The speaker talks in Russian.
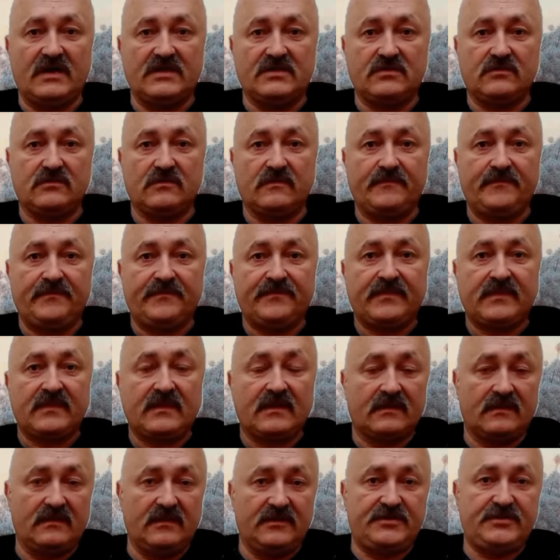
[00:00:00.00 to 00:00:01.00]
Азию.
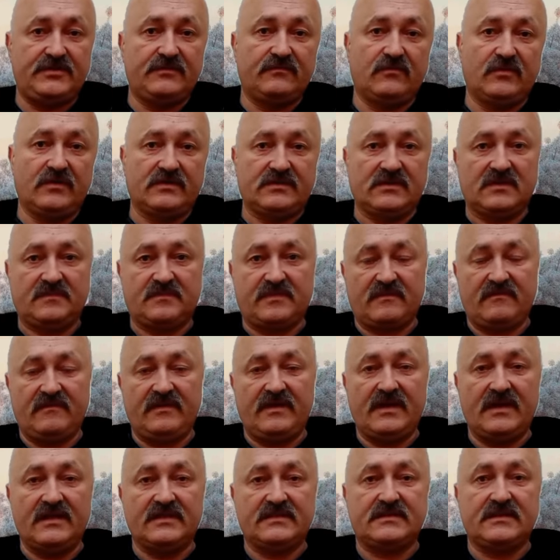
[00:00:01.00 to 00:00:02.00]
Для чего это
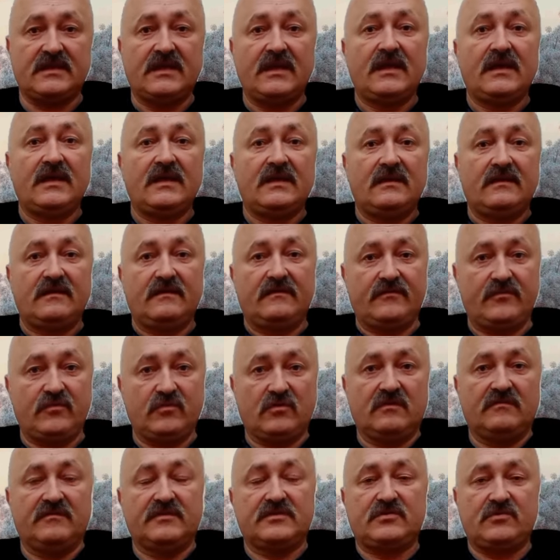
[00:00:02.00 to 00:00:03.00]
отправляется? В
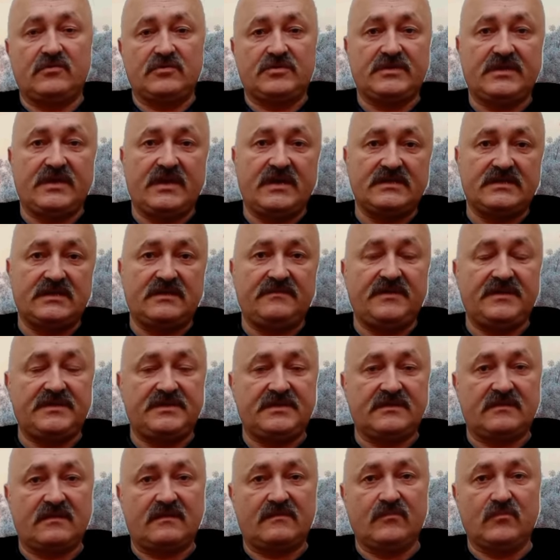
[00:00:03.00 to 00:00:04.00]
Юго-Восточной Азии
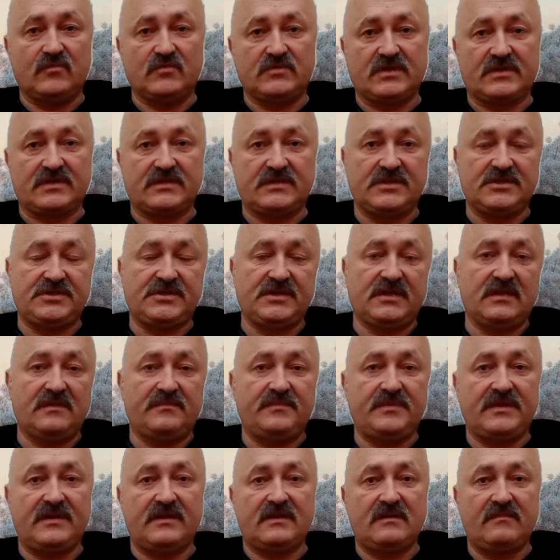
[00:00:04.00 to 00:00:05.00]
весь этот мусор
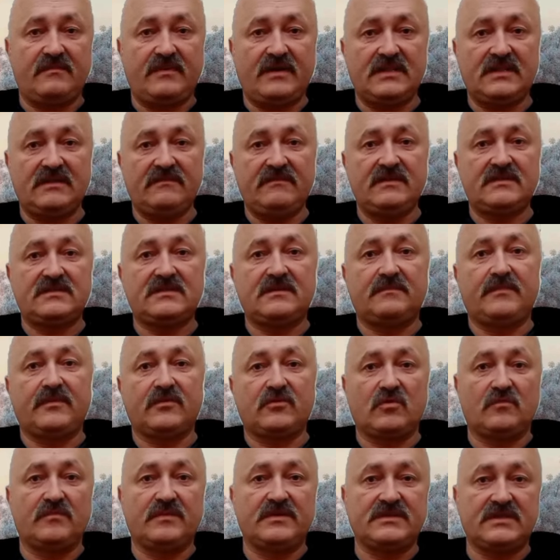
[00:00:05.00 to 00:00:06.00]
сначала перерабатывается,
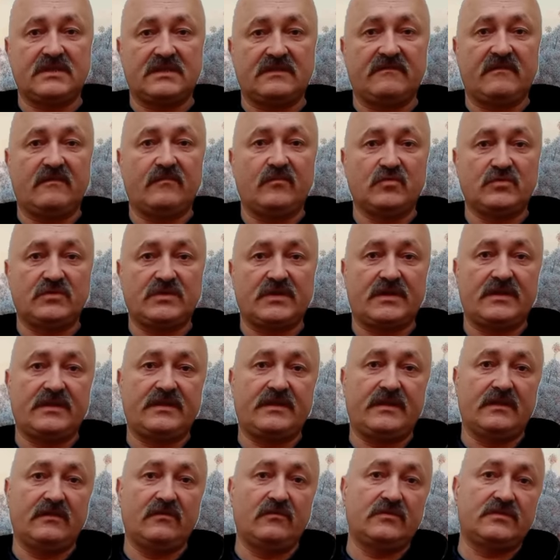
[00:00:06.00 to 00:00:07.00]
потом из этого мусора
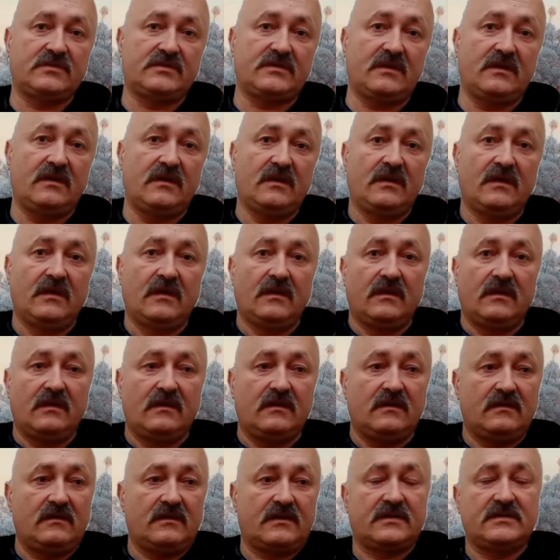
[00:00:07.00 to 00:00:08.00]
делаются
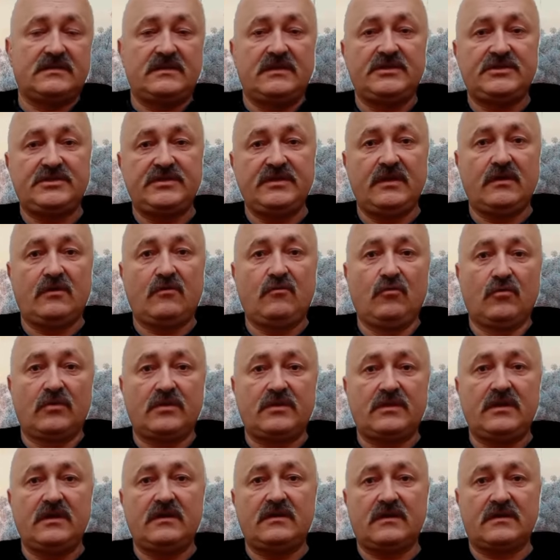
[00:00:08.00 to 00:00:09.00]
различные
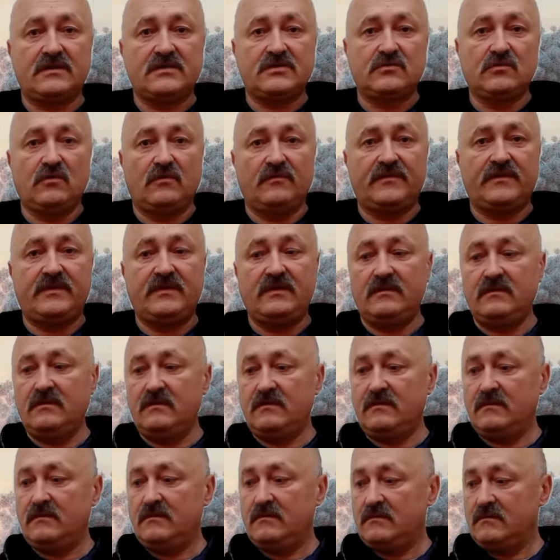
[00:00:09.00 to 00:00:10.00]
куртки,
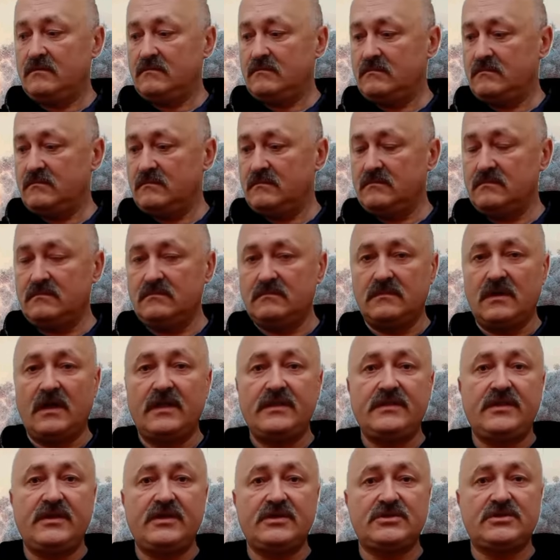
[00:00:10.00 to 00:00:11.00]
кроссовки, э,
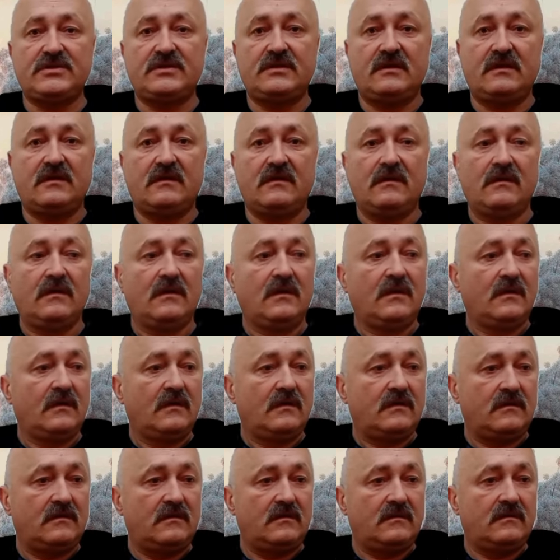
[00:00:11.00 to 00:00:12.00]
одежда,
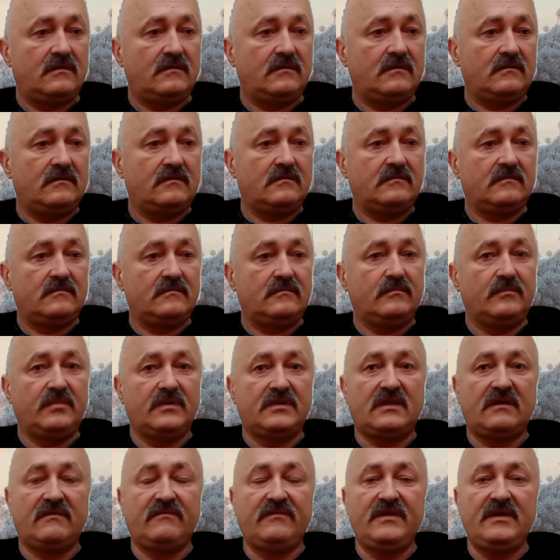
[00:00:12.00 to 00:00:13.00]
э,
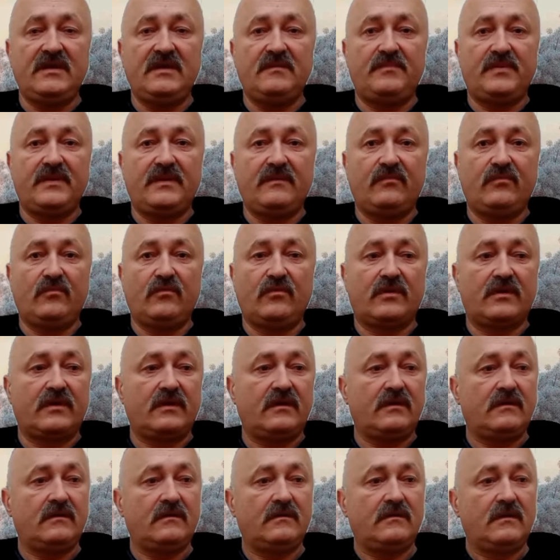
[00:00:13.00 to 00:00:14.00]
бытовые
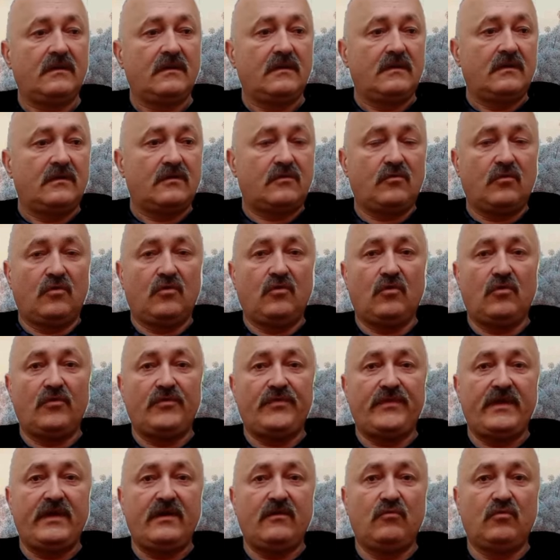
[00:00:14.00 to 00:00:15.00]
приборы,
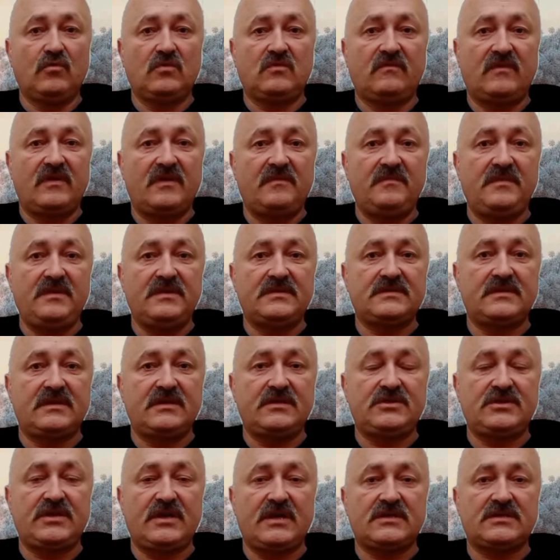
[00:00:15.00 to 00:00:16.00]
кухонная утварь,
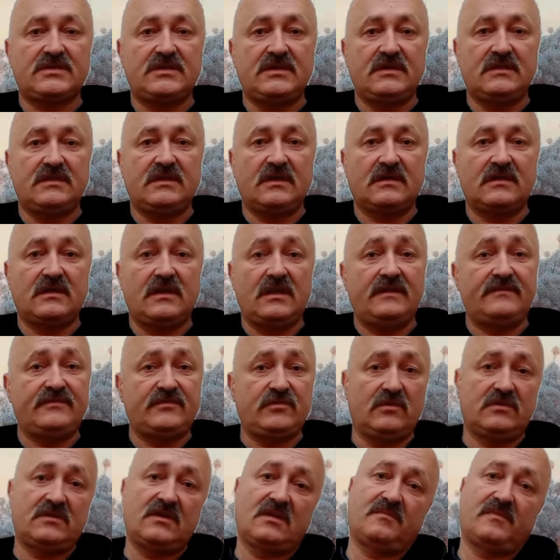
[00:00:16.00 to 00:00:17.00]
миски, чашки и так далее.
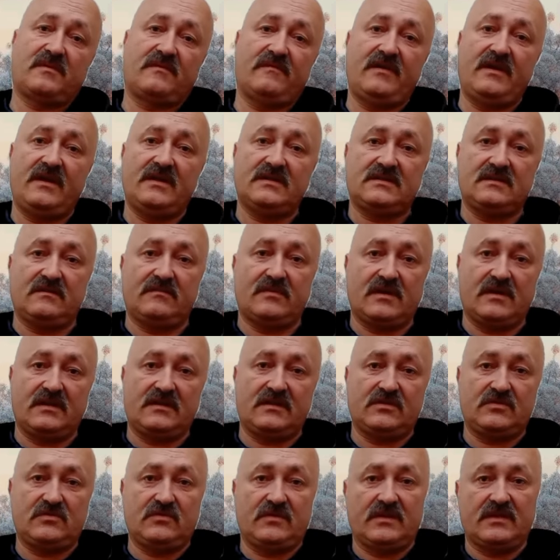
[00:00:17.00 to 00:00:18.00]
Все это отправляется
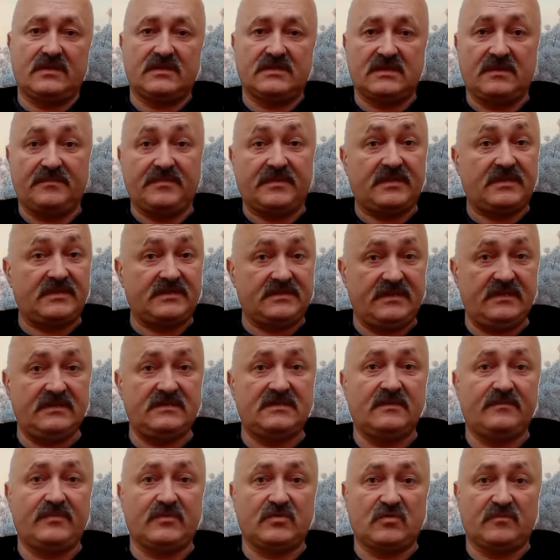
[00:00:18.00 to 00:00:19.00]
обратно сюда, на Запад.
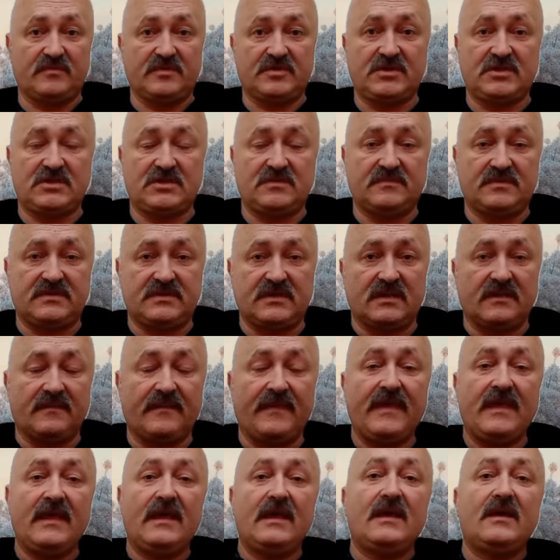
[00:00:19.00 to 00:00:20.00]
Естественно, по сумасшедшим
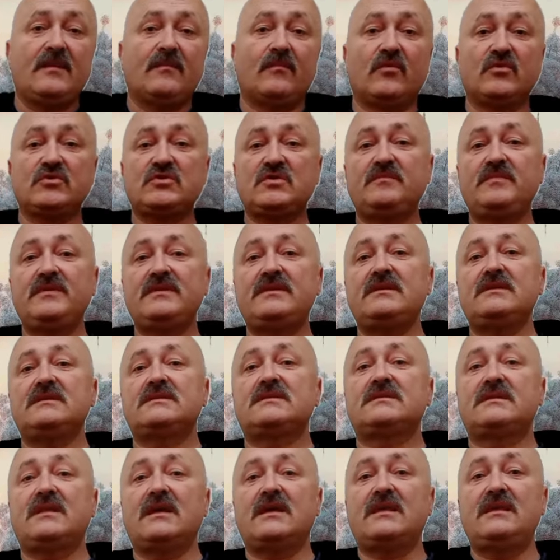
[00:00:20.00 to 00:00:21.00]
ценам. Может быть,
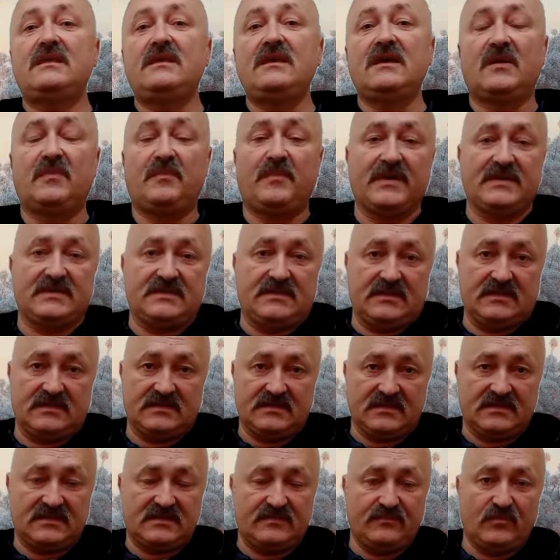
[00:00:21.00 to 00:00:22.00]
с таких
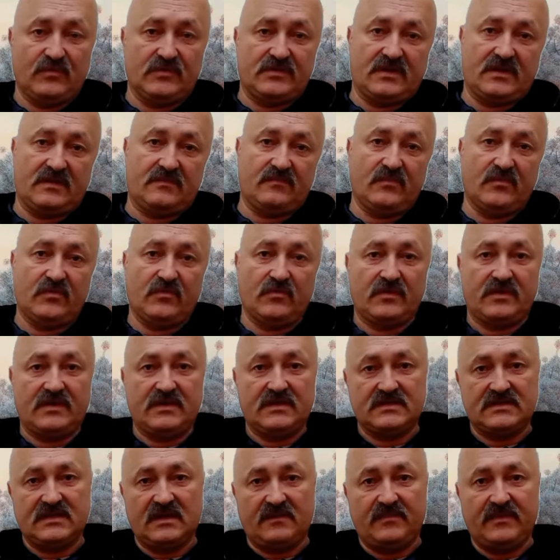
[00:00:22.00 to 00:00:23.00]
позиций смотрят
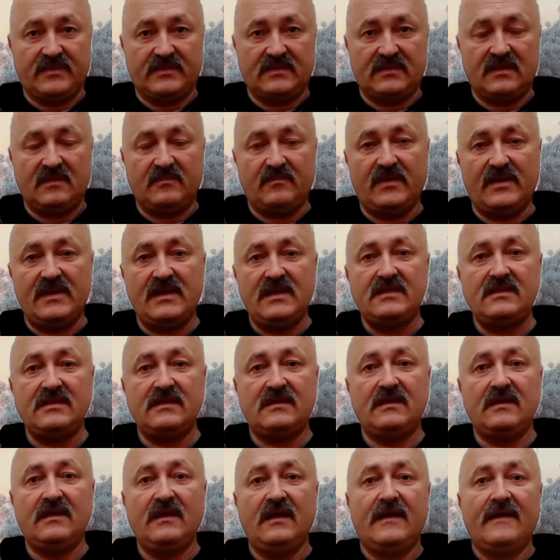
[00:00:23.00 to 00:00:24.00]
многие западные
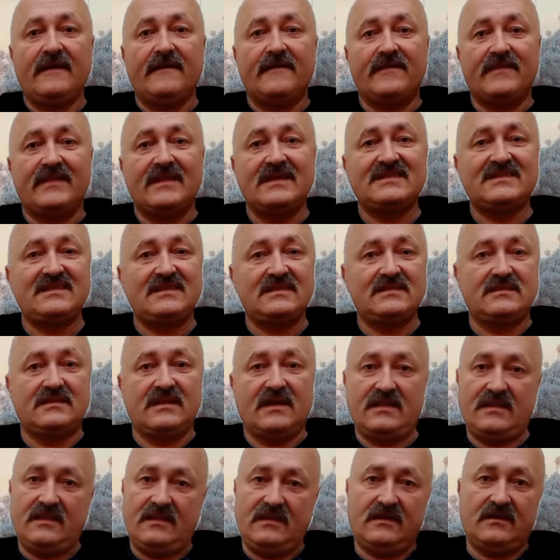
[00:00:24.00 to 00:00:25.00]
политики на
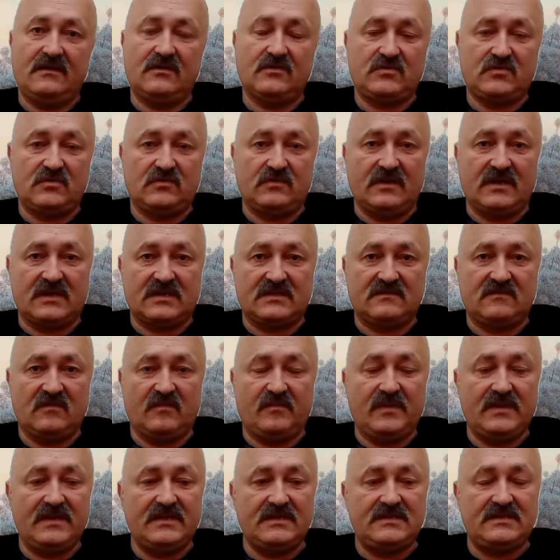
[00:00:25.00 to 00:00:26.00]
создание
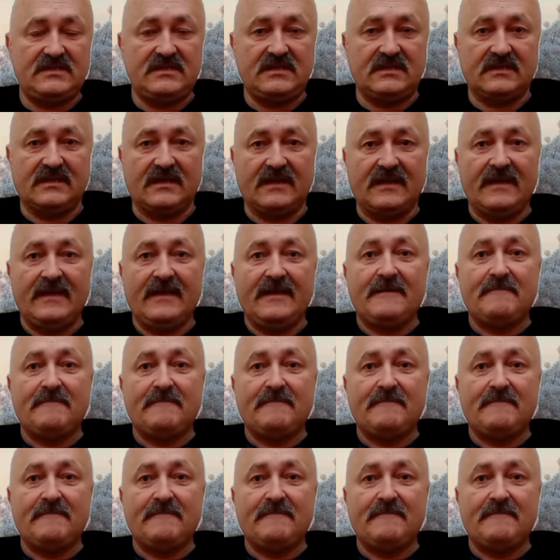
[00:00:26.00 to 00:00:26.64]
государства Палестина.